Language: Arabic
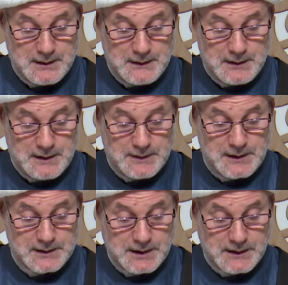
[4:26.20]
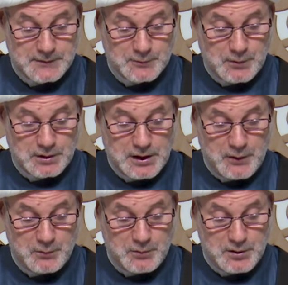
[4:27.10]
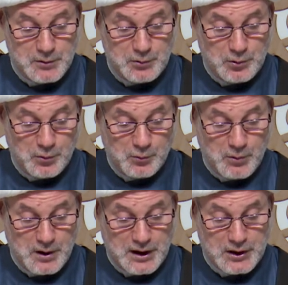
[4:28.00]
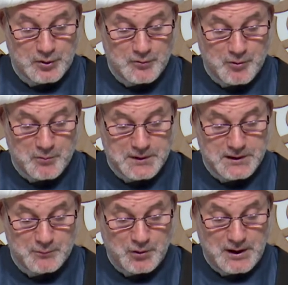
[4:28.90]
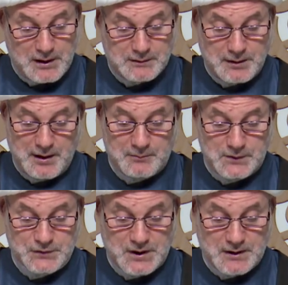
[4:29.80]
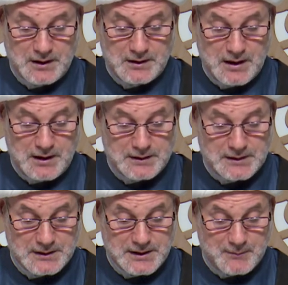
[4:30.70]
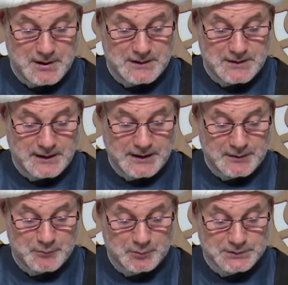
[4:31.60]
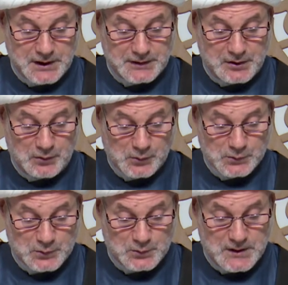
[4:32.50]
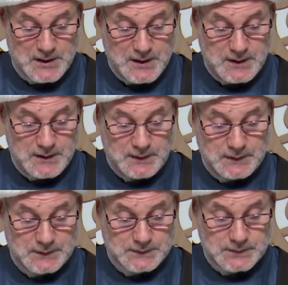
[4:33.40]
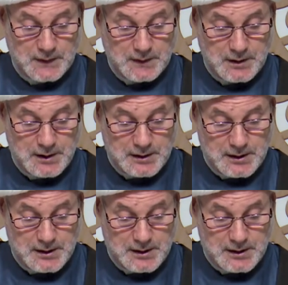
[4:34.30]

لذلك أيضا وقوله وغير الممكن محال نعم إشارة إلى أن الكمال إذا كان ممتلئ الحصول استحال